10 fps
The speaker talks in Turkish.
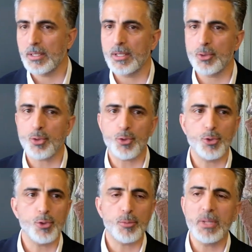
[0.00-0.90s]
Ee, çok
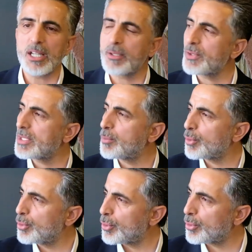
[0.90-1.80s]
şükür milletimiz de
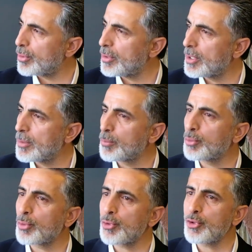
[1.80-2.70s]
bunu gördü.
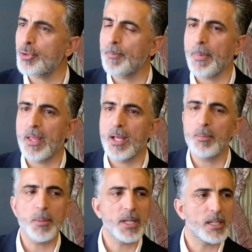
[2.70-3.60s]
Bu duruş
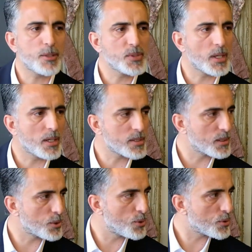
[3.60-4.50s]
hem memleketimize
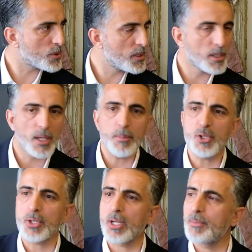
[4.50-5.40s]
kazandırıyor hem
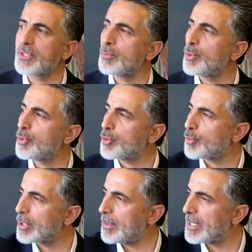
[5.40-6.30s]
inşallah bizim
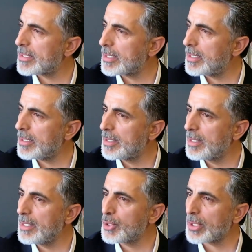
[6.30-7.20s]
yürüyüşümüzü de biraz daha
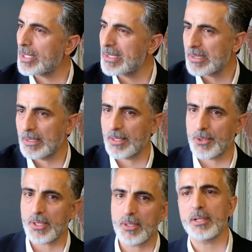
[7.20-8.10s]
inşallah hızlandıracak.